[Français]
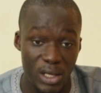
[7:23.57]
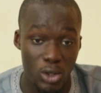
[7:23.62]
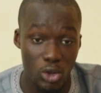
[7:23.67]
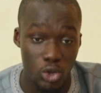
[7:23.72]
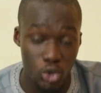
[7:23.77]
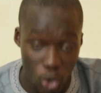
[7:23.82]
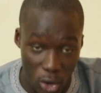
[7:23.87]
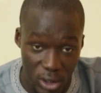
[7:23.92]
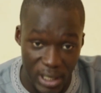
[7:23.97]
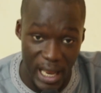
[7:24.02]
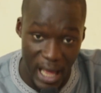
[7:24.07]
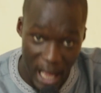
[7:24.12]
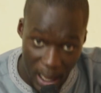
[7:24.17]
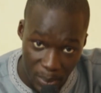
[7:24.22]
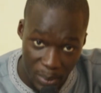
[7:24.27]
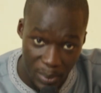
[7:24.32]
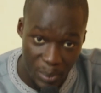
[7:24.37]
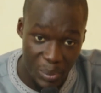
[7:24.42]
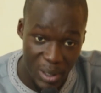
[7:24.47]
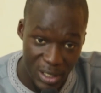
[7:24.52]
de chaudes
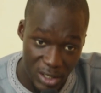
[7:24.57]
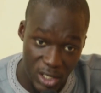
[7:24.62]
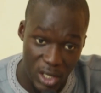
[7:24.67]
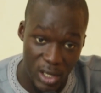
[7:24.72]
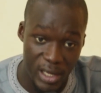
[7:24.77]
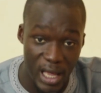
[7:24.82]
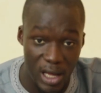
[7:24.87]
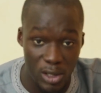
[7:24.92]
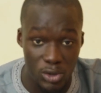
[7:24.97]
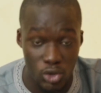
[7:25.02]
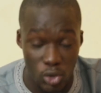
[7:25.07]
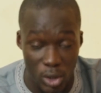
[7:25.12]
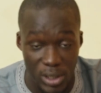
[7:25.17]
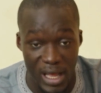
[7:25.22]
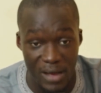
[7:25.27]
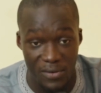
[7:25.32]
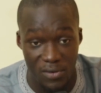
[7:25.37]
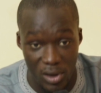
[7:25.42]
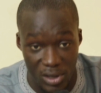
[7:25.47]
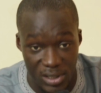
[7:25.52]
larmes parce qu'il y a un
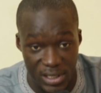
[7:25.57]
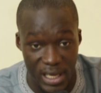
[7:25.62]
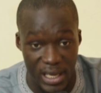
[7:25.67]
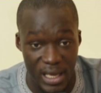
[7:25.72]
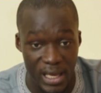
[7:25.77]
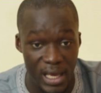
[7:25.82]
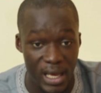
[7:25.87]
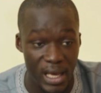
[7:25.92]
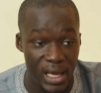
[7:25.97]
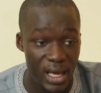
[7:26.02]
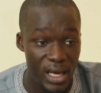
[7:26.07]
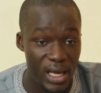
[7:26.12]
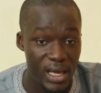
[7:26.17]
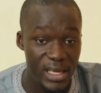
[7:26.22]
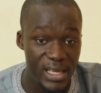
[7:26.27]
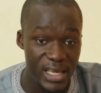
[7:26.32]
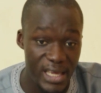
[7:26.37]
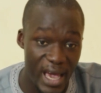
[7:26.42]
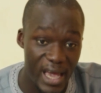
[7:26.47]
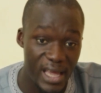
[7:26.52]
soldat français euh,
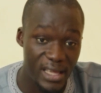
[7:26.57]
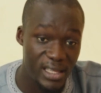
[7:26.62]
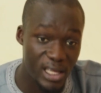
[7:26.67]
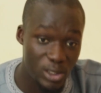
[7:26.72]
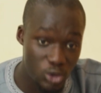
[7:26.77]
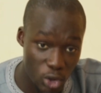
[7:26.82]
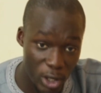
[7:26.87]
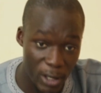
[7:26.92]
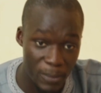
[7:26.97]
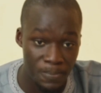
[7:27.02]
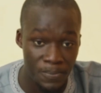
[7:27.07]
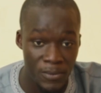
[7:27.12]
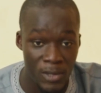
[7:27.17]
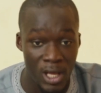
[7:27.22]
qui a été tué.